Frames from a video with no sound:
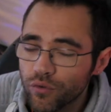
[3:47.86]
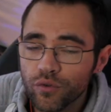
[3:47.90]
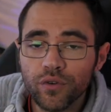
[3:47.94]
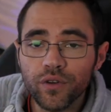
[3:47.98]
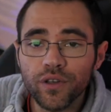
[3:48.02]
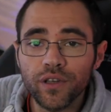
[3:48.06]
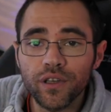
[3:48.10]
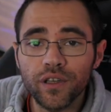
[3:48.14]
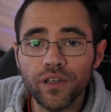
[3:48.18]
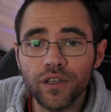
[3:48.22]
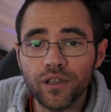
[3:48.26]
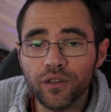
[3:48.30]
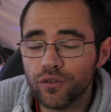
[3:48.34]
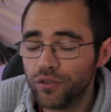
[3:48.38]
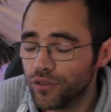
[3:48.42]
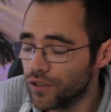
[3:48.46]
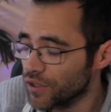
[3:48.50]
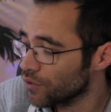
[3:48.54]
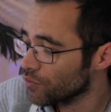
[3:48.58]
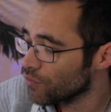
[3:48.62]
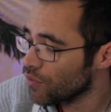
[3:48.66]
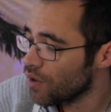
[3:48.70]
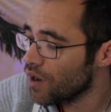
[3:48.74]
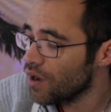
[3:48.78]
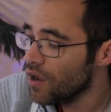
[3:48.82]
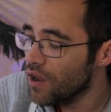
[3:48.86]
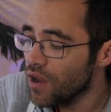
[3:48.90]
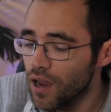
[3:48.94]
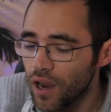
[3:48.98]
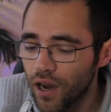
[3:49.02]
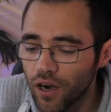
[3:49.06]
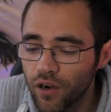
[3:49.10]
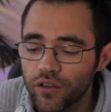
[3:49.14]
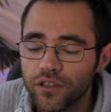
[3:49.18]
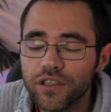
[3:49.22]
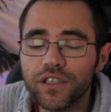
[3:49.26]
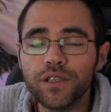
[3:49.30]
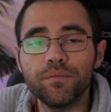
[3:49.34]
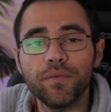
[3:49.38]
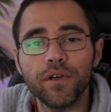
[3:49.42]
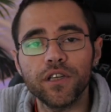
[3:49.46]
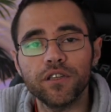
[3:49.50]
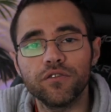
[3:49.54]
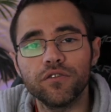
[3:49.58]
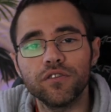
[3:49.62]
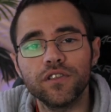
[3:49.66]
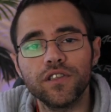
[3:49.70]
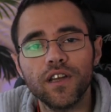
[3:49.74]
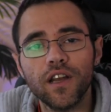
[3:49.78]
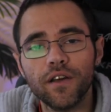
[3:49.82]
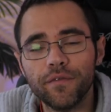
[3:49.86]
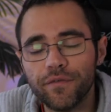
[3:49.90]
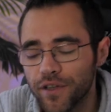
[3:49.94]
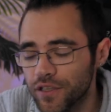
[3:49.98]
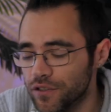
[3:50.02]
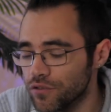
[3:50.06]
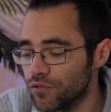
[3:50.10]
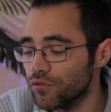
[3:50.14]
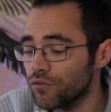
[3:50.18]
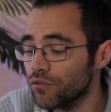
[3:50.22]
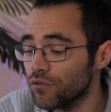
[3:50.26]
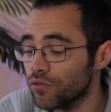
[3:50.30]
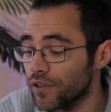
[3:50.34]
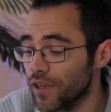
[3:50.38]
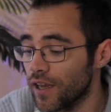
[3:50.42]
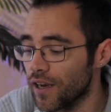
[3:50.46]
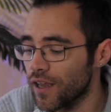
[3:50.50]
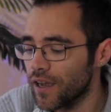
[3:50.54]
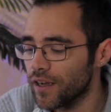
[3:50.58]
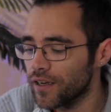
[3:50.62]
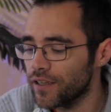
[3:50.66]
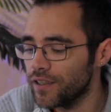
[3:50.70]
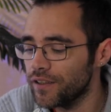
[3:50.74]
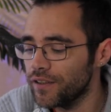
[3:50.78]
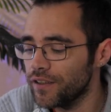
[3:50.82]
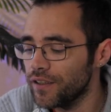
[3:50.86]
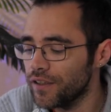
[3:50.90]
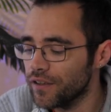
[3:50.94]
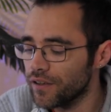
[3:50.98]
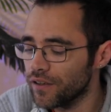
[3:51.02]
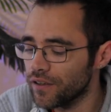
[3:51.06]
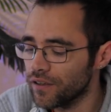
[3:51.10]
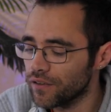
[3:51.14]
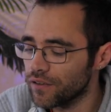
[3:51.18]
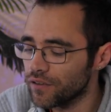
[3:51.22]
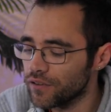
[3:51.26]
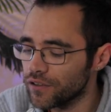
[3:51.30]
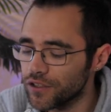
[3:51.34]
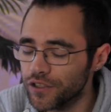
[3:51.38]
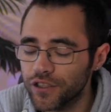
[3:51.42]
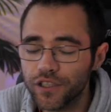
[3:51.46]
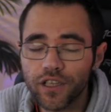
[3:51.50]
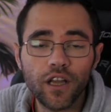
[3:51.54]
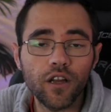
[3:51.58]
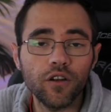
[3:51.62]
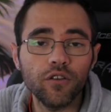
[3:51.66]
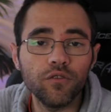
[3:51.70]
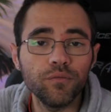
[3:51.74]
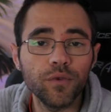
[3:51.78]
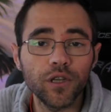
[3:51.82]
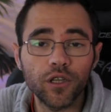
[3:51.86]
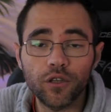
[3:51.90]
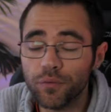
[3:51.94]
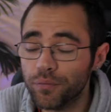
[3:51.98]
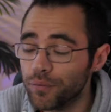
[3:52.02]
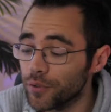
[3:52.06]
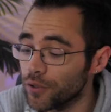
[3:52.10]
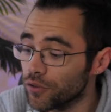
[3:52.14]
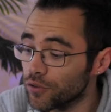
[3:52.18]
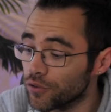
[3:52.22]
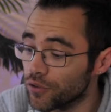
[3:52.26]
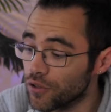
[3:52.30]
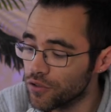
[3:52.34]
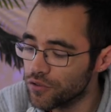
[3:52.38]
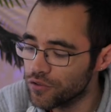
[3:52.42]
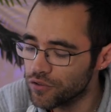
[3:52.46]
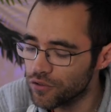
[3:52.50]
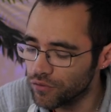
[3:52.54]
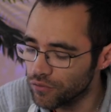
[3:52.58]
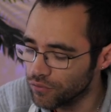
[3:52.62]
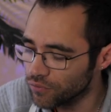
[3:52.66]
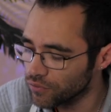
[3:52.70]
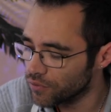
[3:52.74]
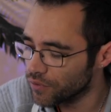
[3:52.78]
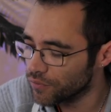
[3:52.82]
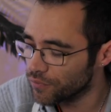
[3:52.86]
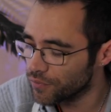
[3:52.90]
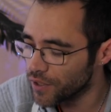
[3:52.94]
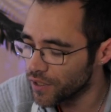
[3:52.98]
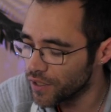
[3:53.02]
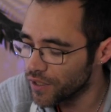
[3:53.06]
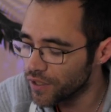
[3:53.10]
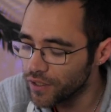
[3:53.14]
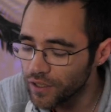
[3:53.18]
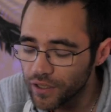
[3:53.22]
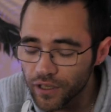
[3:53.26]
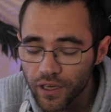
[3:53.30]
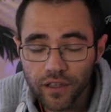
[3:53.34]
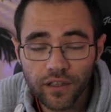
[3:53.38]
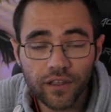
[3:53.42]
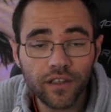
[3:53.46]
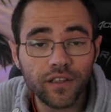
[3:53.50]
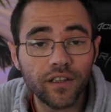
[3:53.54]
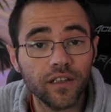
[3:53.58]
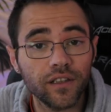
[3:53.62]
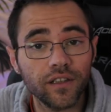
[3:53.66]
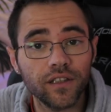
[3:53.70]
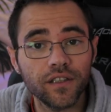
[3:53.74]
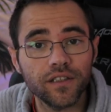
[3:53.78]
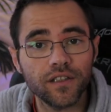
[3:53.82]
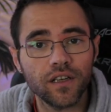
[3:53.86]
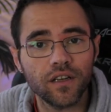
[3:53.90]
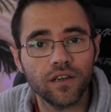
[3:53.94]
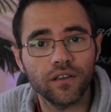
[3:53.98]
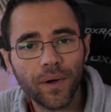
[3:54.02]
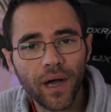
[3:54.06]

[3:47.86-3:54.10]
haut et côté droit, alors c'est parce que c'est la façon dont elle a incliné, hein. je l'ai allumé que pendant 30 secondes, vous voyez, il a détecté ça.